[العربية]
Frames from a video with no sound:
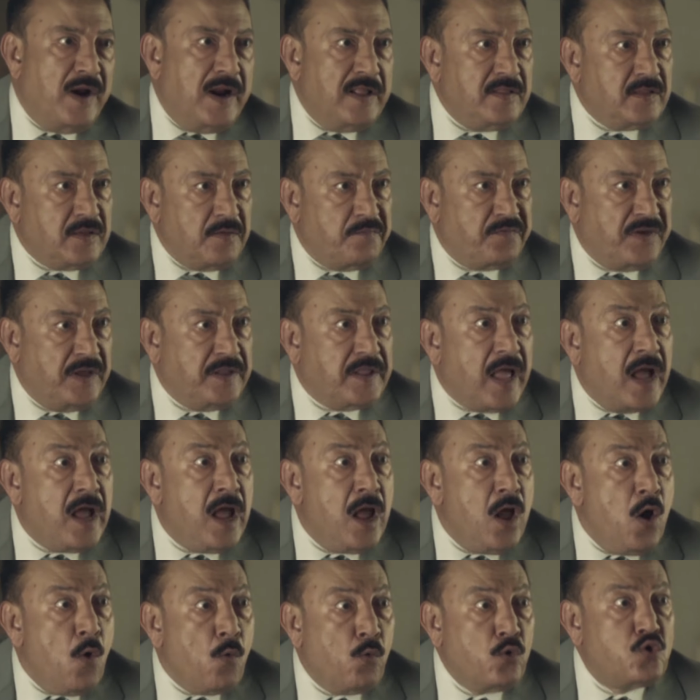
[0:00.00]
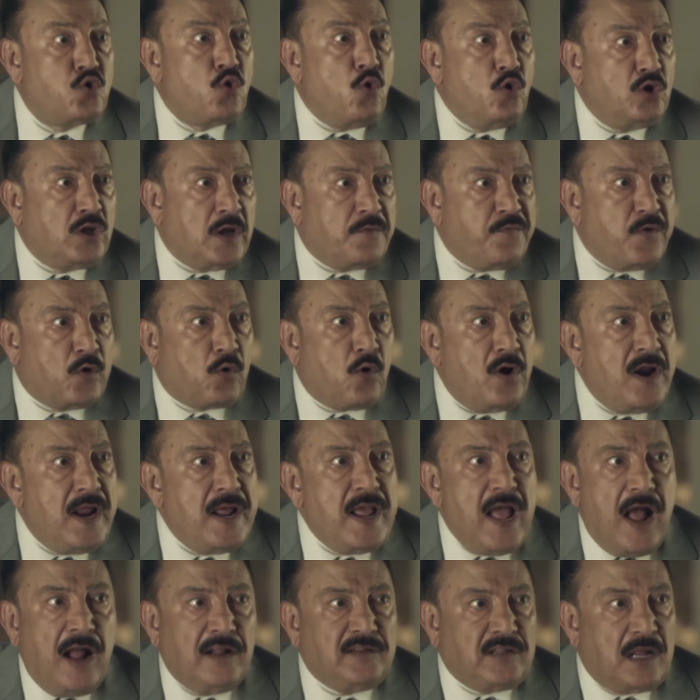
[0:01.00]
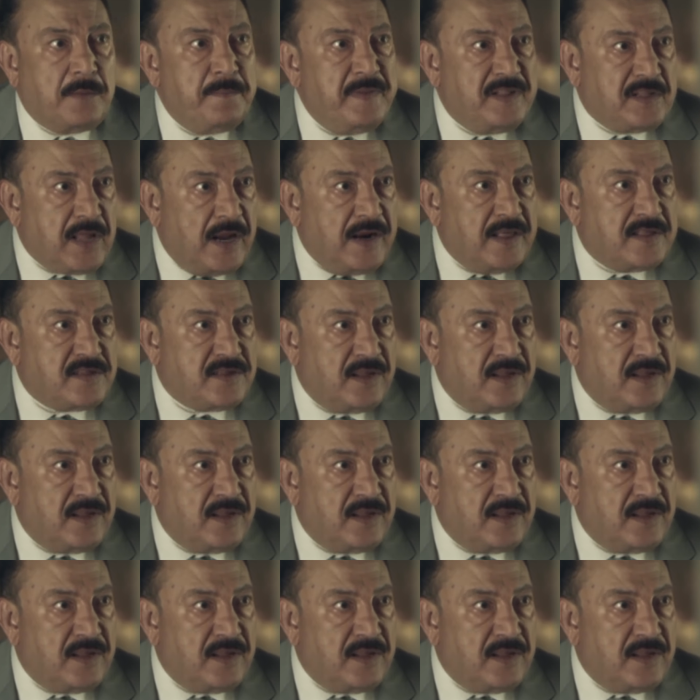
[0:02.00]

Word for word: اللي انت فيه ده وسقوطك في الكليه اكتر من ثلاث